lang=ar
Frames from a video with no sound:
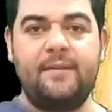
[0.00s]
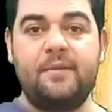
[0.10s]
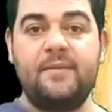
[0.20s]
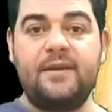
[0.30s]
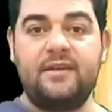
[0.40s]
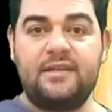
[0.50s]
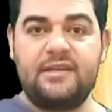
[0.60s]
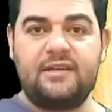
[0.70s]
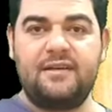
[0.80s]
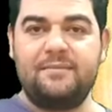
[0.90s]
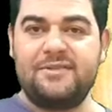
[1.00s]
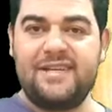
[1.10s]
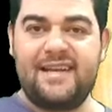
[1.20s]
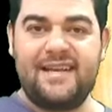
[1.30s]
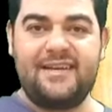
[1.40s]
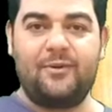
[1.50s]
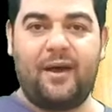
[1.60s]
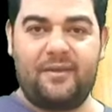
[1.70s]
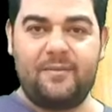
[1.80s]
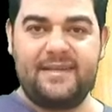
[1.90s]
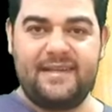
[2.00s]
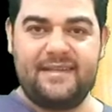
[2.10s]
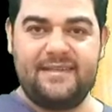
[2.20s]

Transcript: بما يليق بجلاله وعظمته